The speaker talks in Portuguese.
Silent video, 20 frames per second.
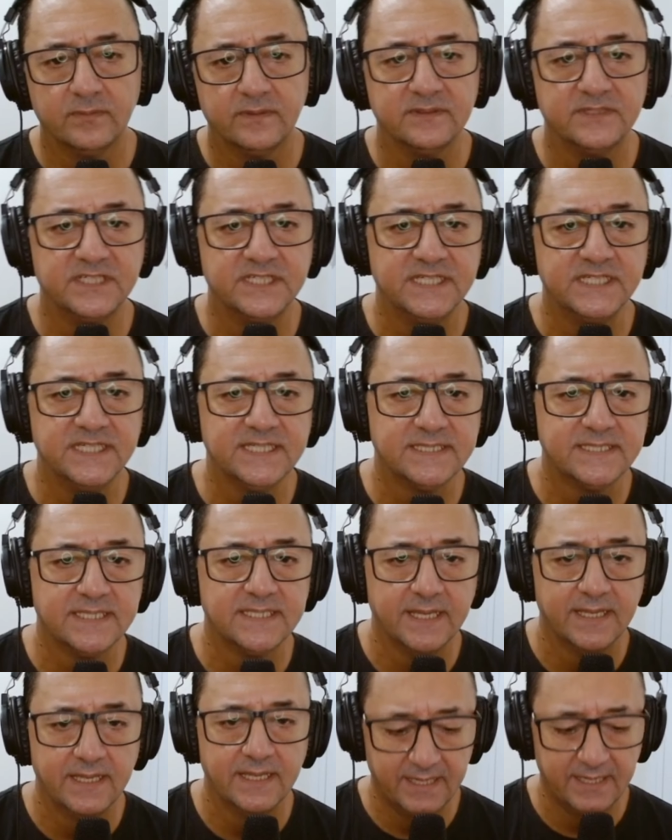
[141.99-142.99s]
De
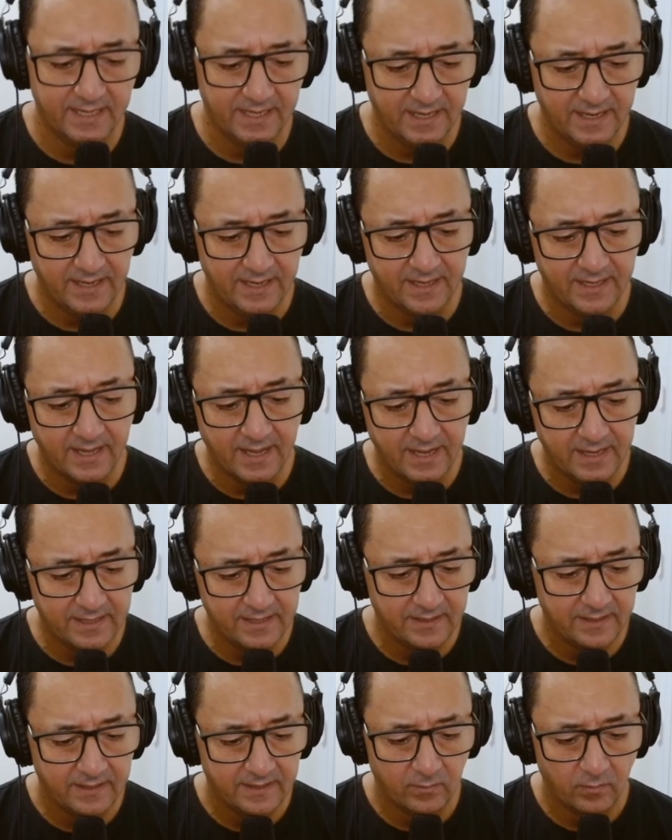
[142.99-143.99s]

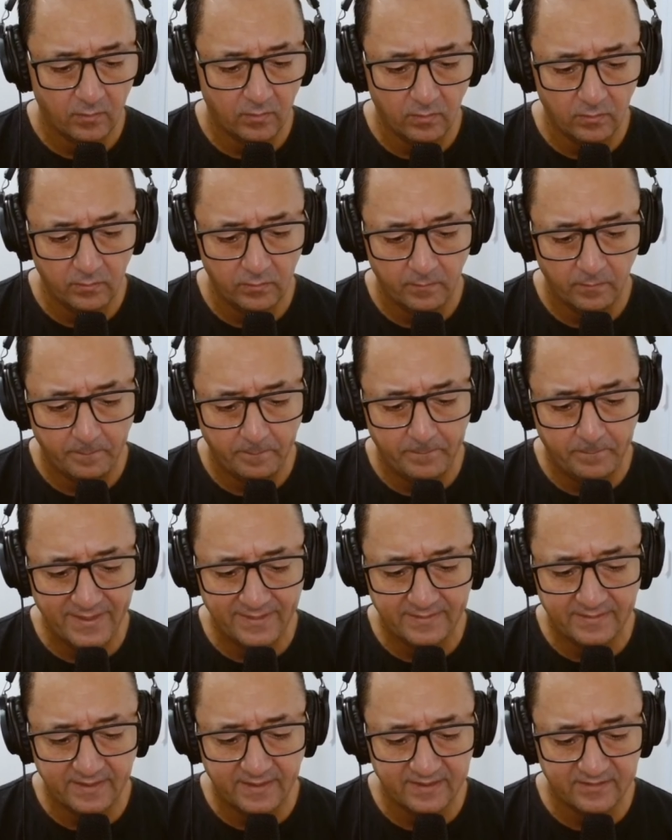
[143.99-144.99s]
XLR com
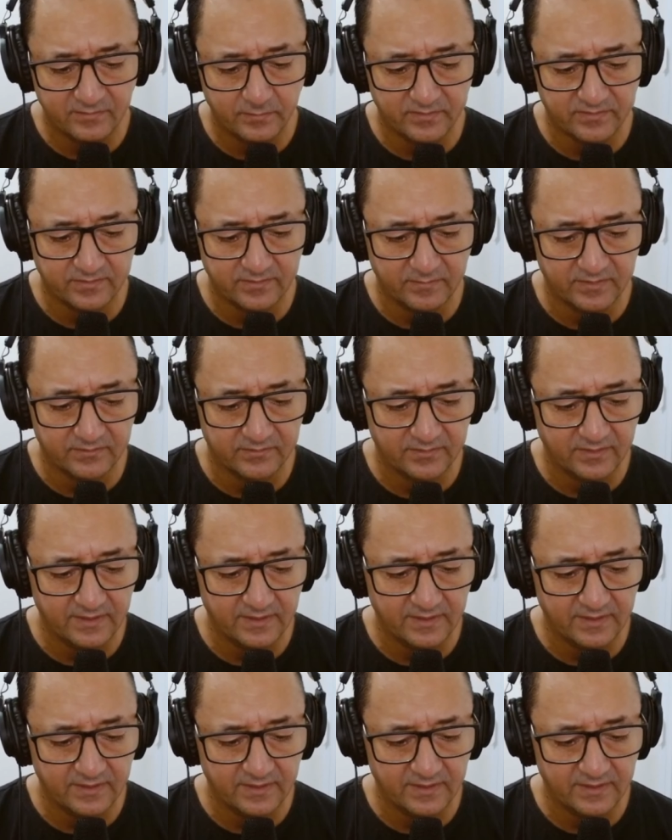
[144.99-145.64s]
P10, meus amigos.